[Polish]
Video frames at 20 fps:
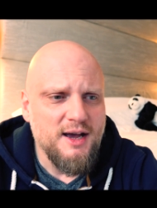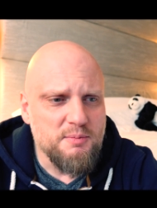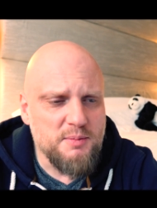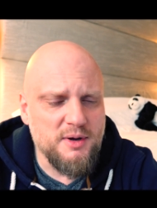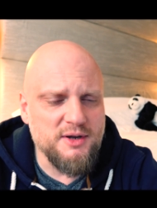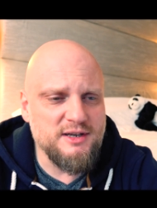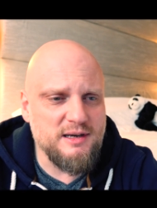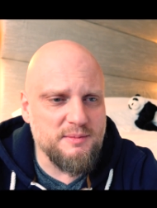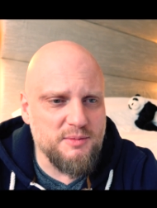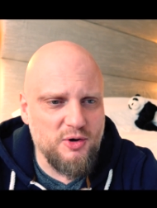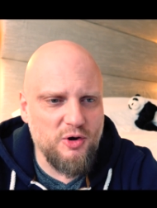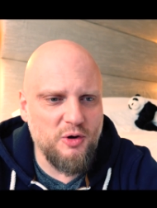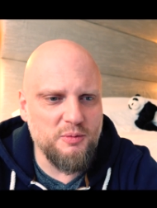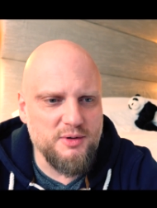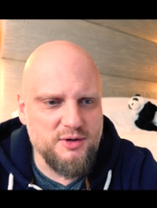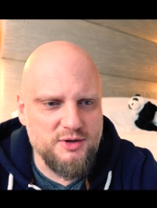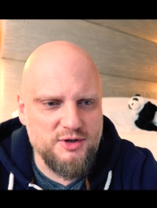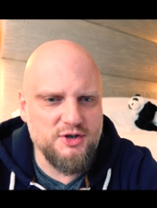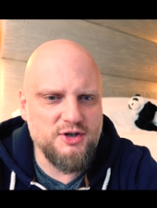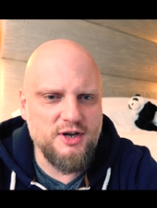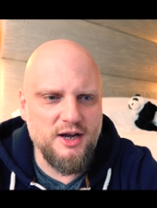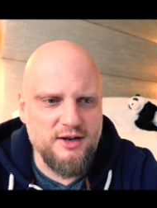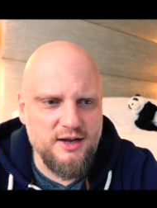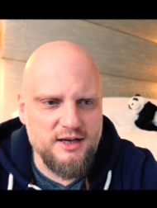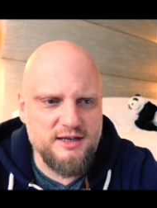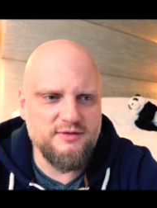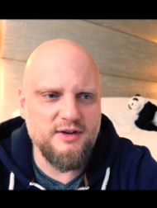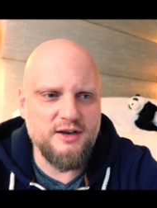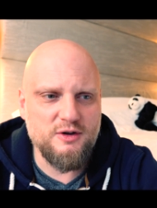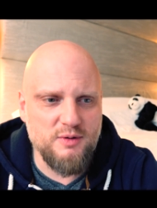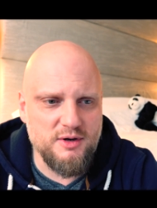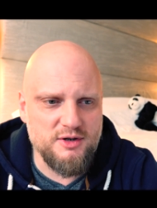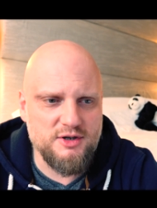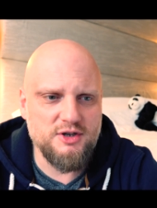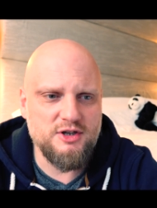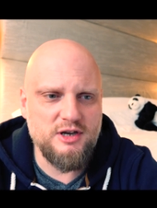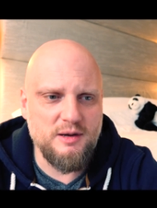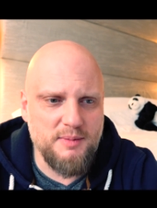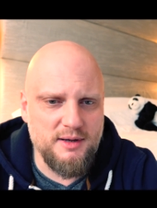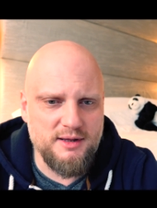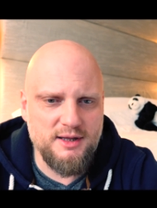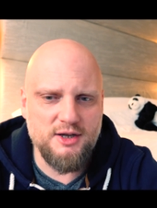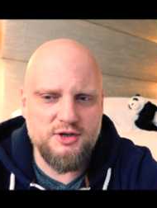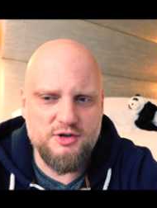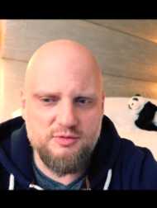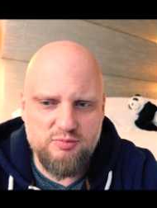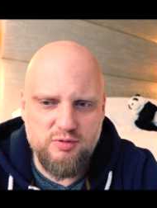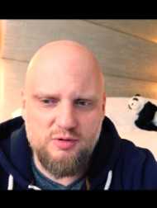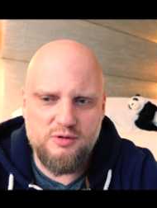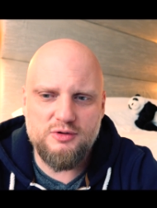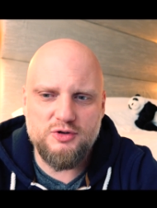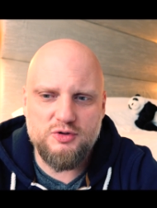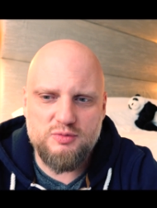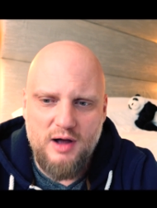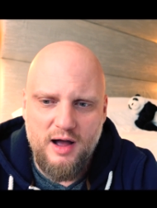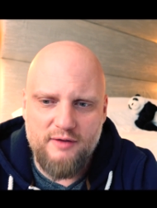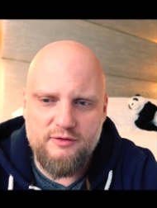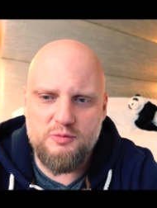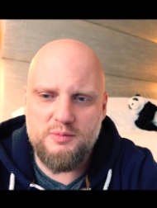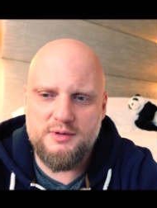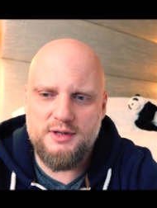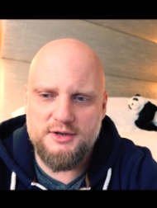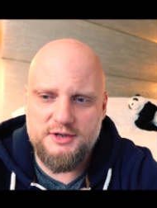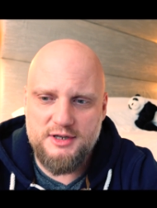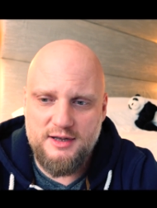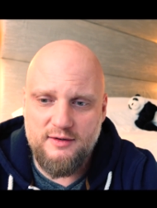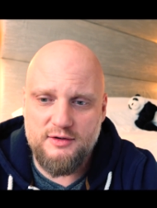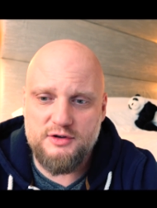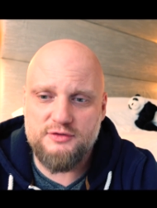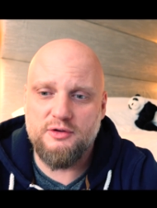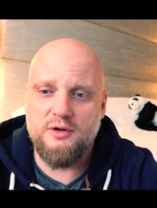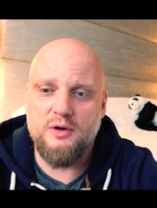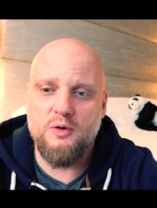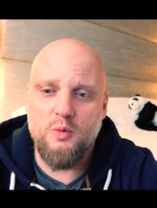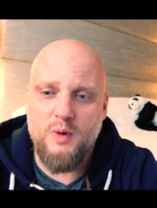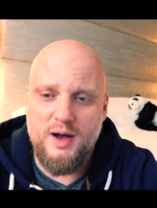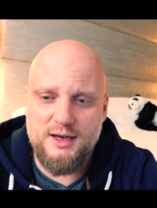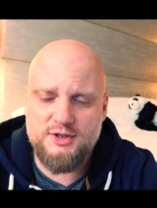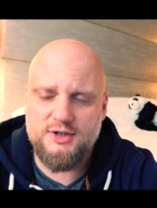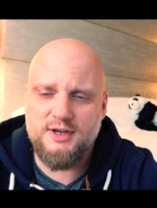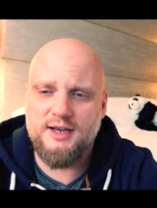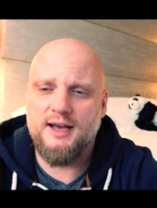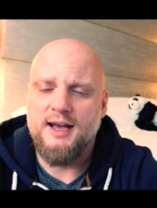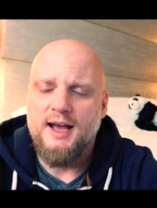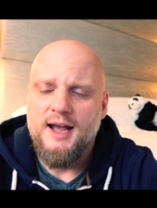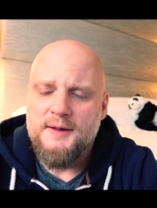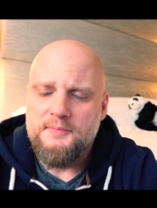będziemy robić dzisiaj niezwykłe życie, będę Ci błogosławił, będę Ci dawał swoją łaskę